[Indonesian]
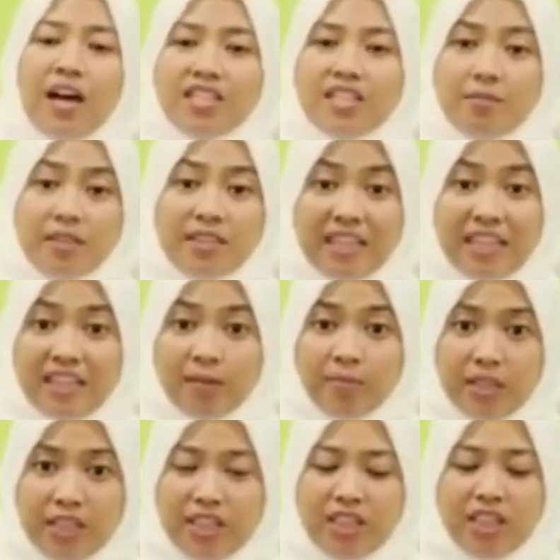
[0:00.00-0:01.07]
Kacamata hitam
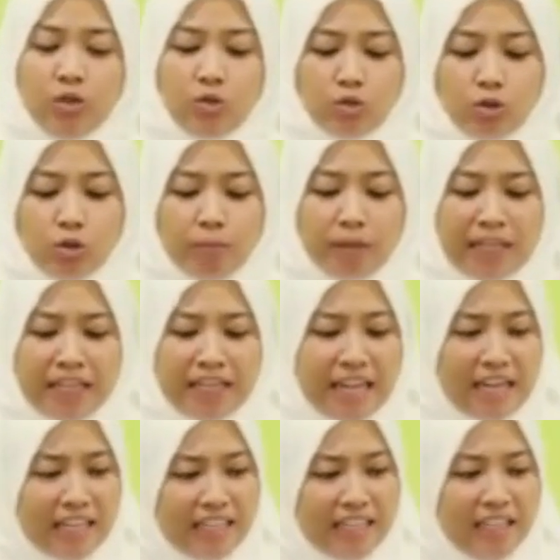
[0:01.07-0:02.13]
ini untuk
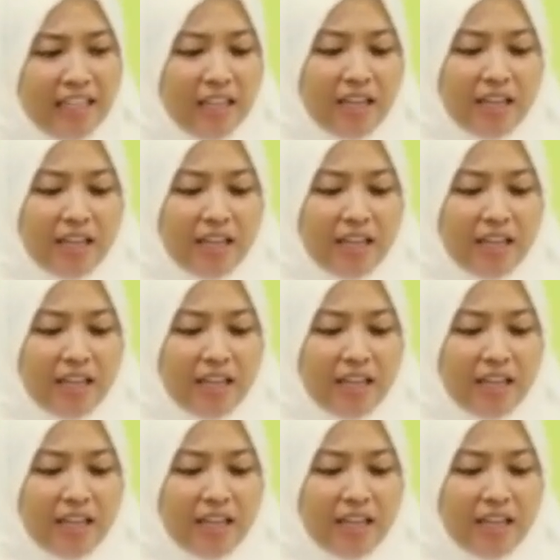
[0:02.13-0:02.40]
menghindari